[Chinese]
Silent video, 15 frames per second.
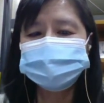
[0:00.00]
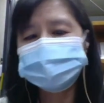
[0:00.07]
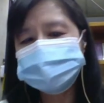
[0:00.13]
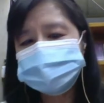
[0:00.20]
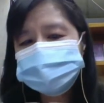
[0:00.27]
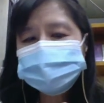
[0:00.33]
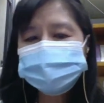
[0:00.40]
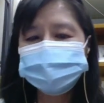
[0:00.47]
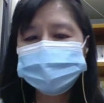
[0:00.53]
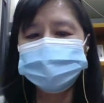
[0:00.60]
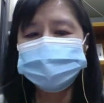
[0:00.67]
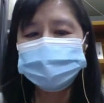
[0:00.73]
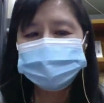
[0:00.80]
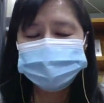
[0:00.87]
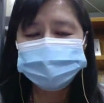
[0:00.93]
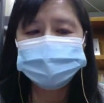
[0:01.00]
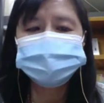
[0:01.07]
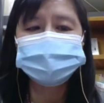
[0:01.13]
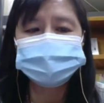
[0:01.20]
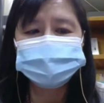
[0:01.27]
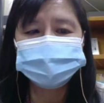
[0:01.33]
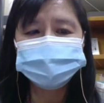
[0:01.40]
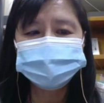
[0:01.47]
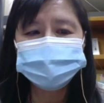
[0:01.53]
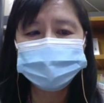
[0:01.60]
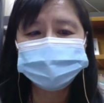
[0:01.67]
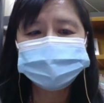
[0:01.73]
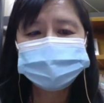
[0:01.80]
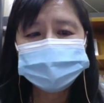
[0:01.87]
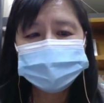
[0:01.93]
跟智位博物馆非常的不同。